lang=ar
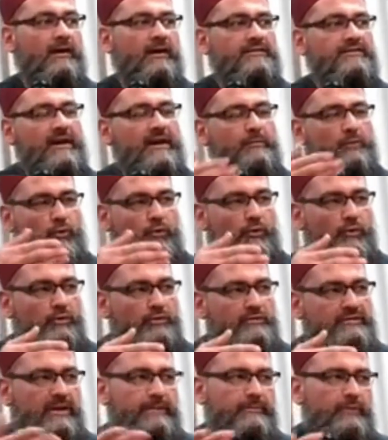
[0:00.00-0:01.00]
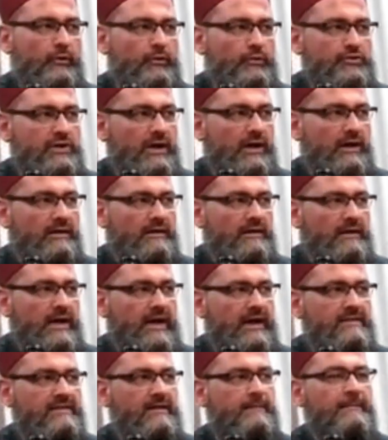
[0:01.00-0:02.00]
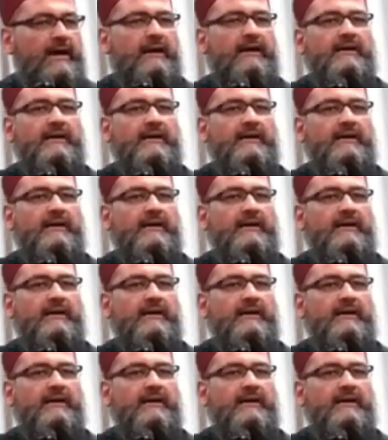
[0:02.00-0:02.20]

قدمه تمر وشاي هذا ما